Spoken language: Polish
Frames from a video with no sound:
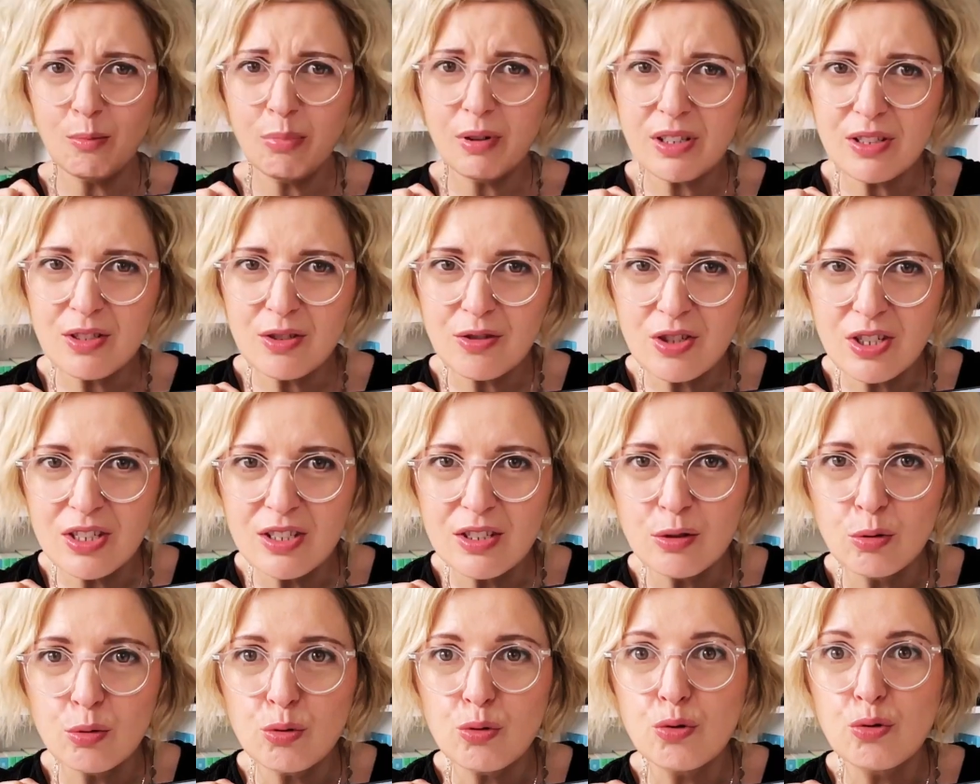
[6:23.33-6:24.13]
bardzo
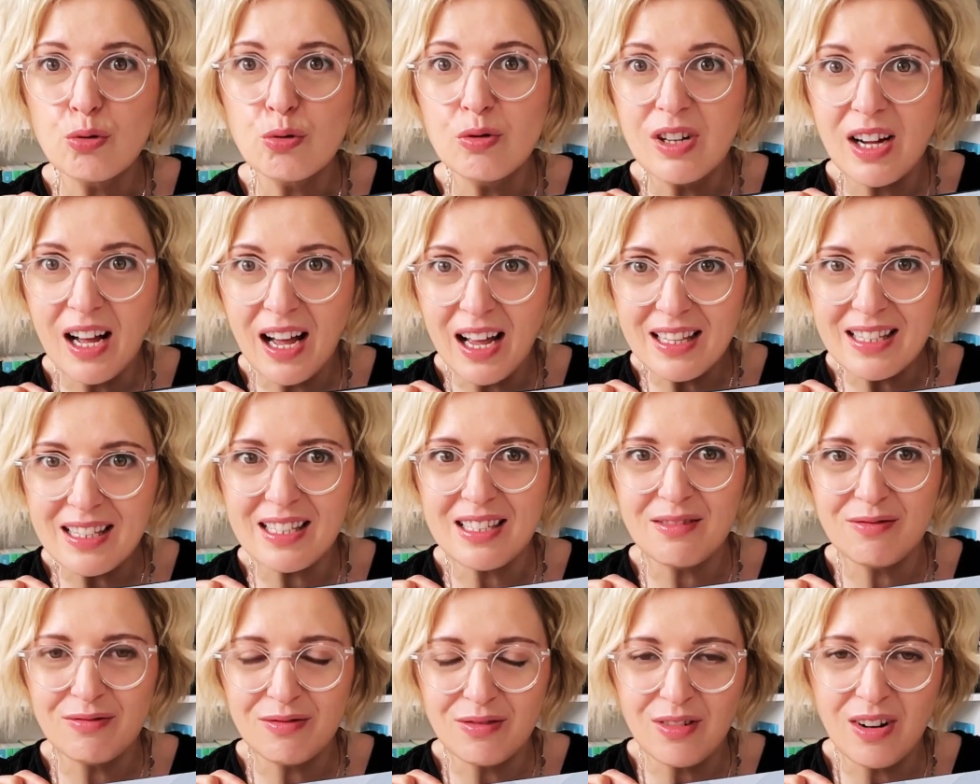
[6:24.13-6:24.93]
często
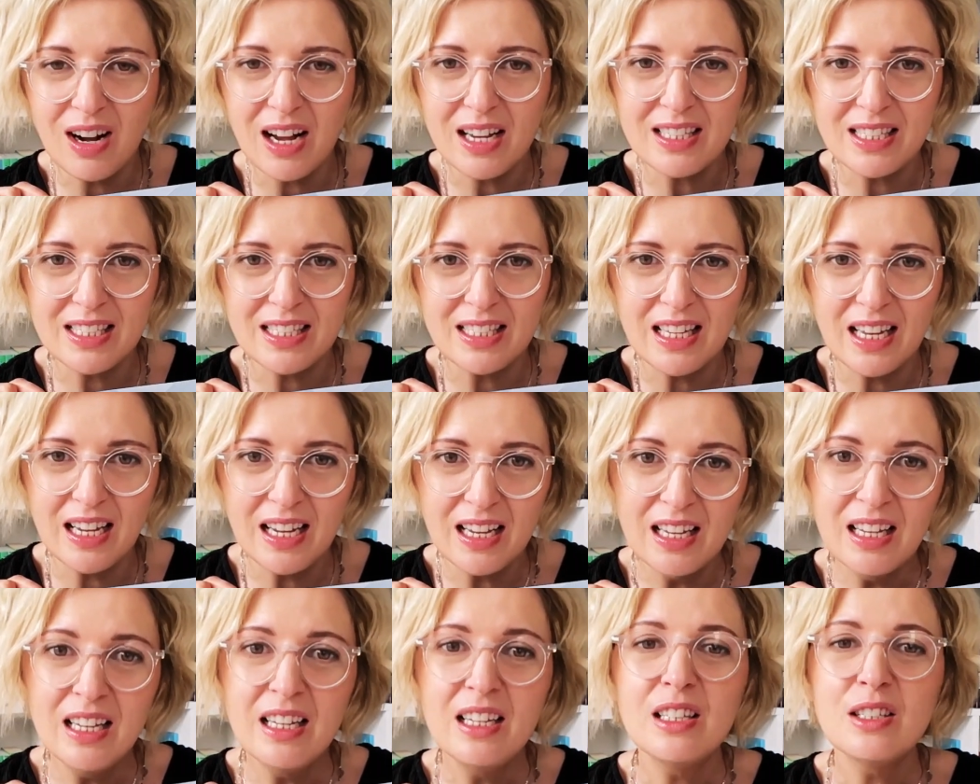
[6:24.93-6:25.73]
szukacie
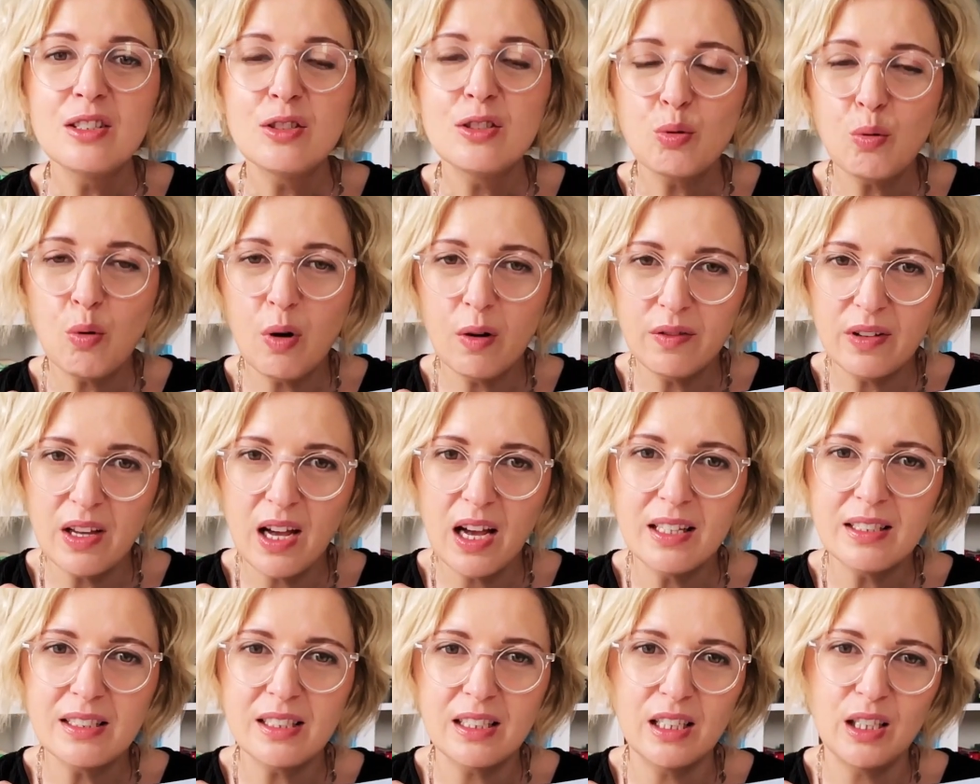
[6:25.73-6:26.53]
właśnie
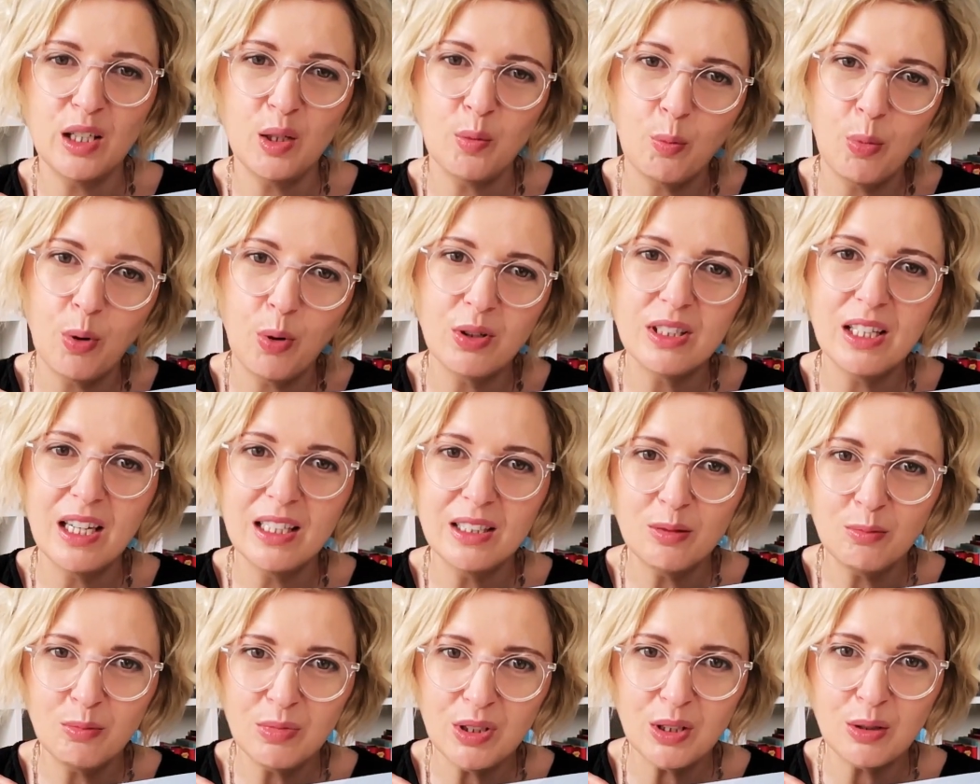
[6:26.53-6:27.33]
słowiańskich
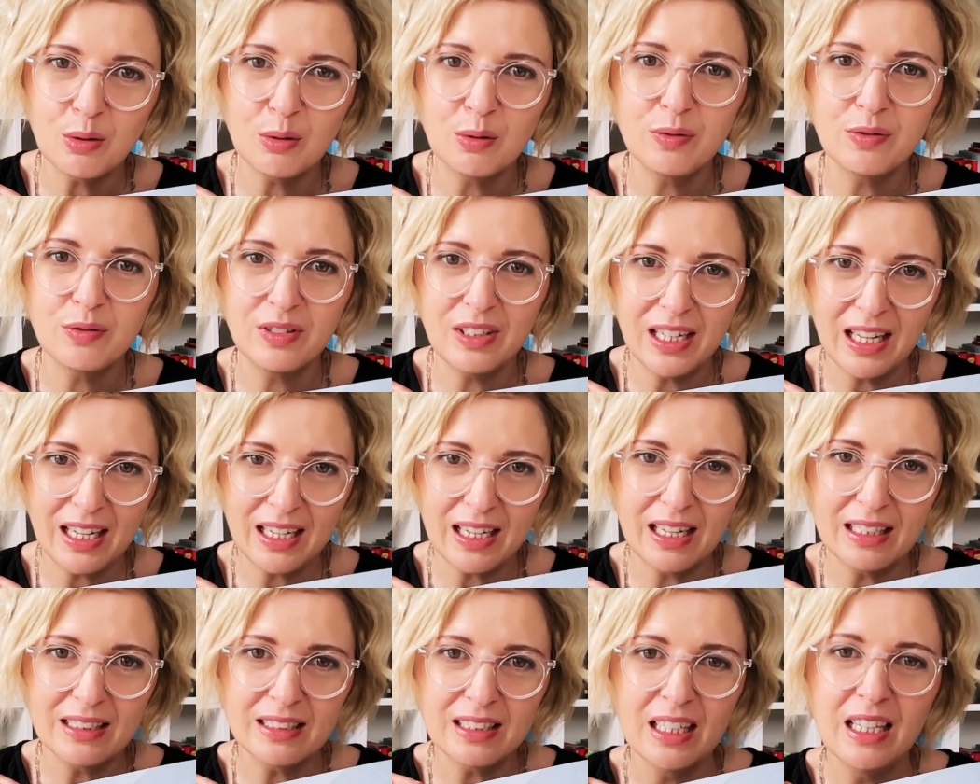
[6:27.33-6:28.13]
podań, mitów,
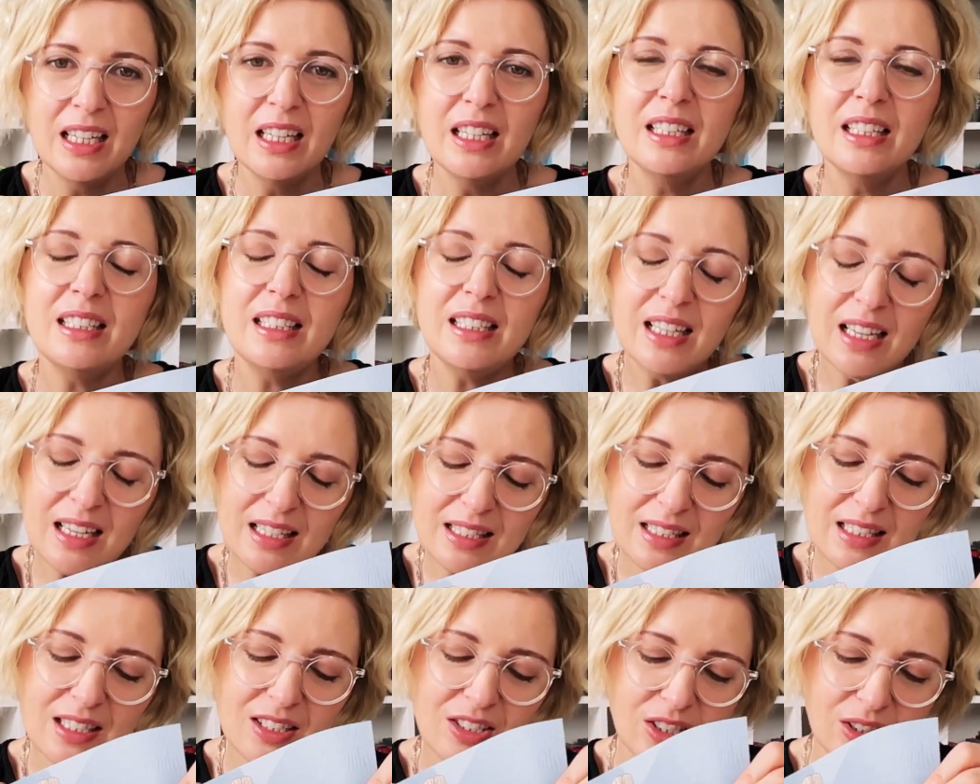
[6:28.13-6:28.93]
legend.
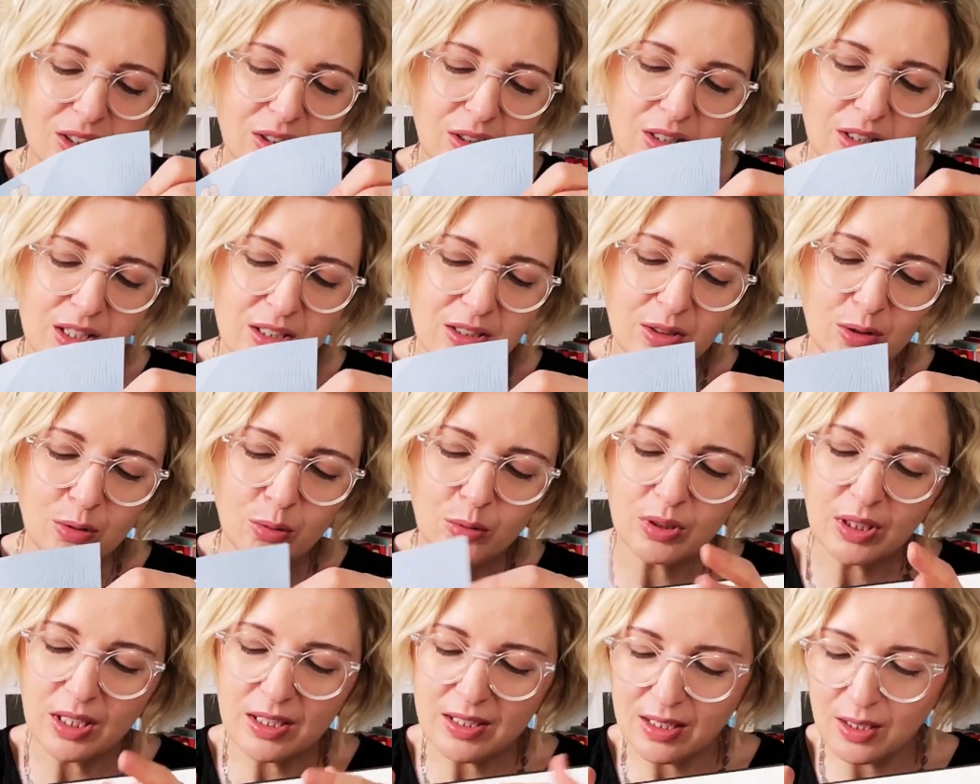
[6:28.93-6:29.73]
Jasne, że to jest
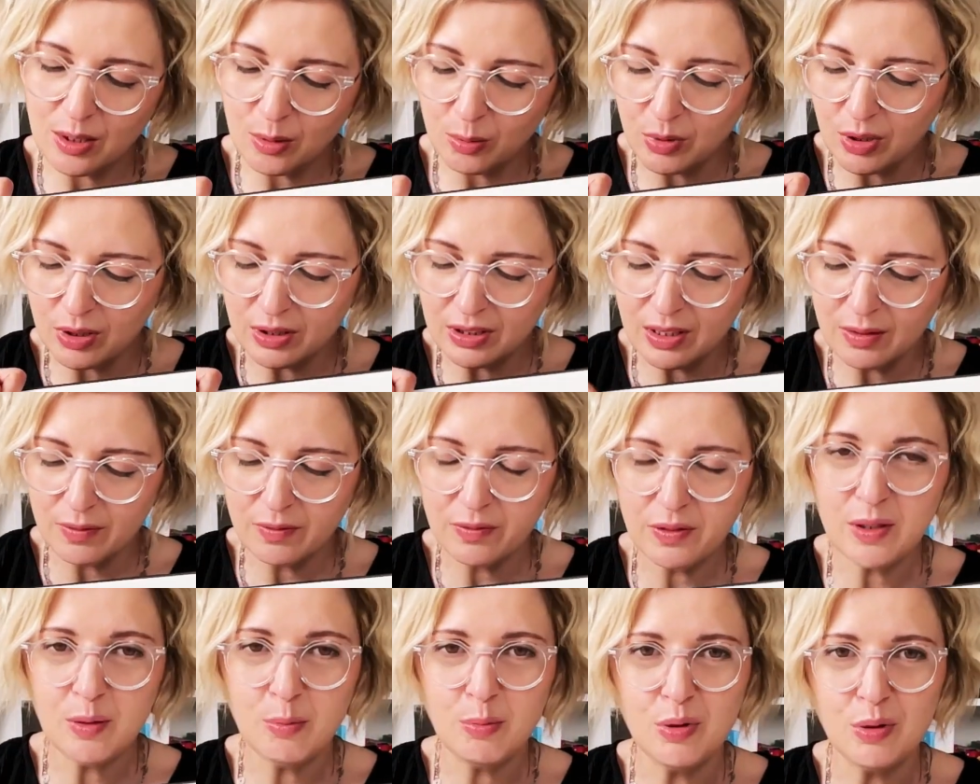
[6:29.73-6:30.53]
tutaj zrobione
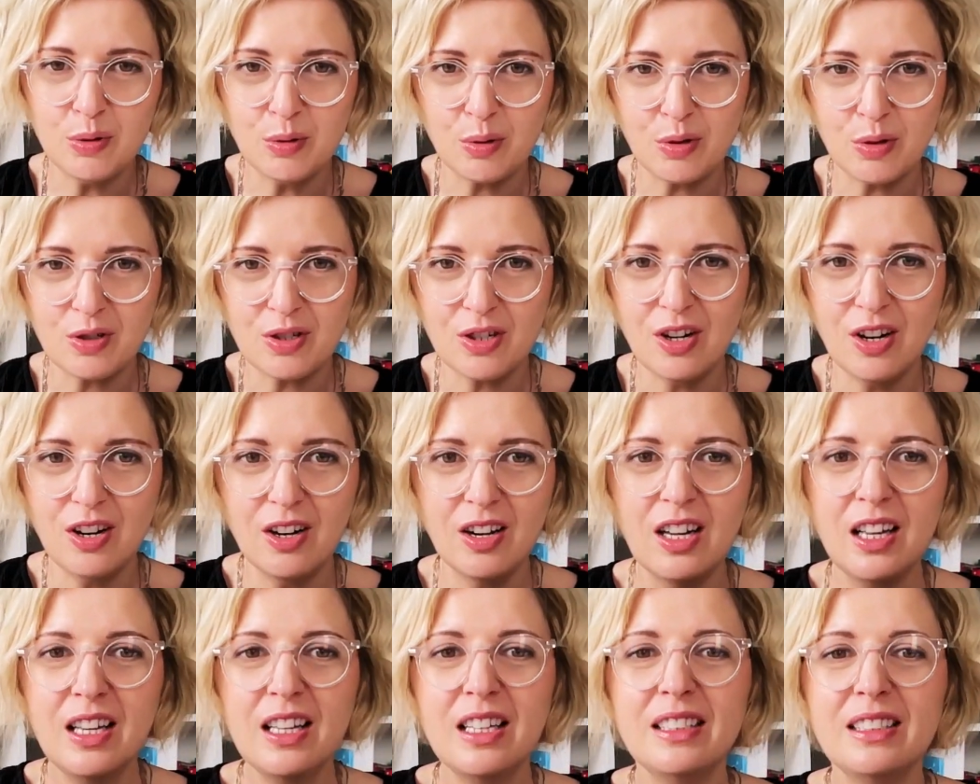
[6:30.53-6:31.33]

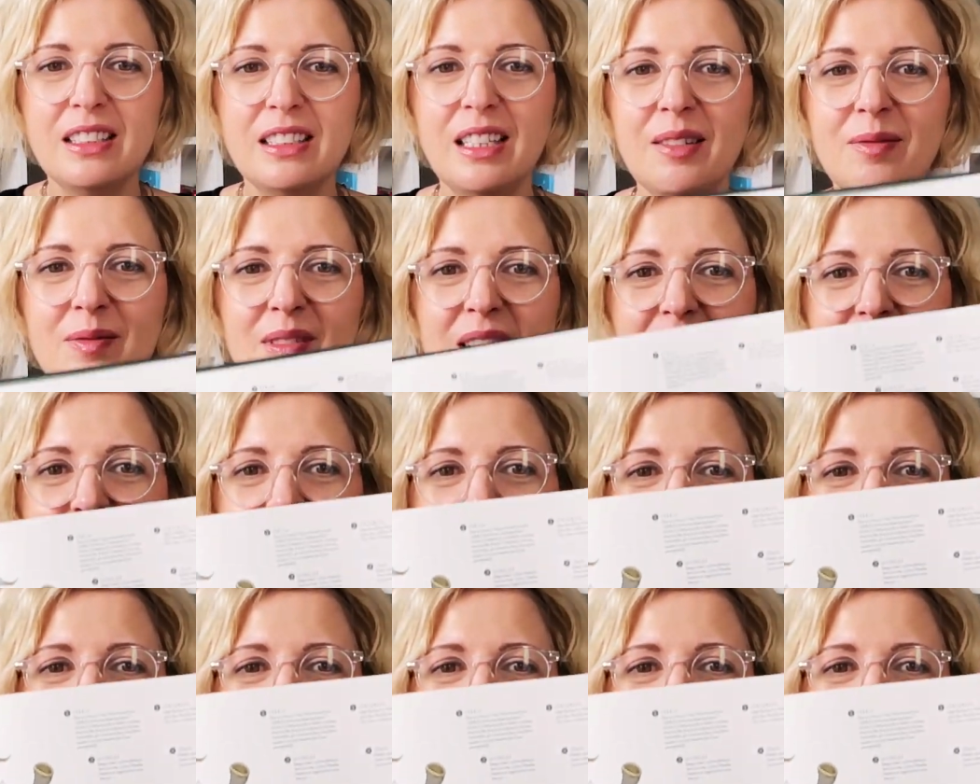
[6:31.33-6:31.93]
wybiórczo, niemniej